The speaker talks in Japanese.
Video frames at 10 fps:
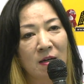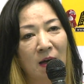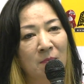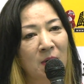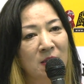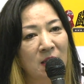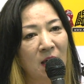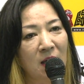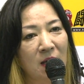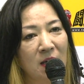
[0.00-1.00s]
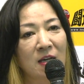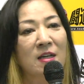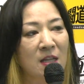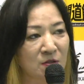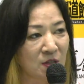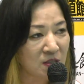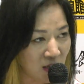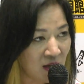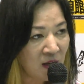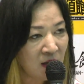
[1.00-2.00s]
頑張って生きてるんです
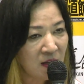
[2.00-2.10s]
ね。